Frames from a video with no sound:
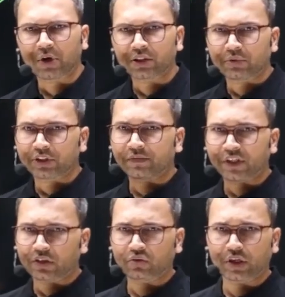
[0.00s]
बाद में सिर्फ
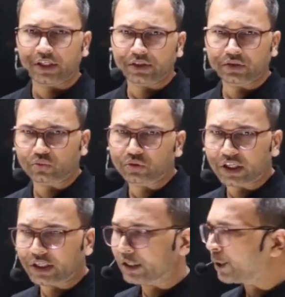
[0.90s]
कैरियोकाइनेसिस होता
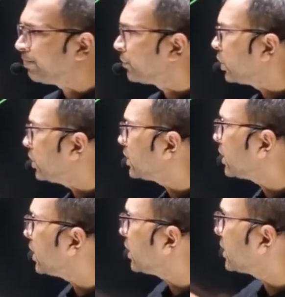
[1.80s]
रहेगा इस
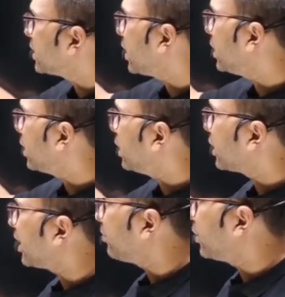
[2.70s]
तरीके से अलग अलग टाइप के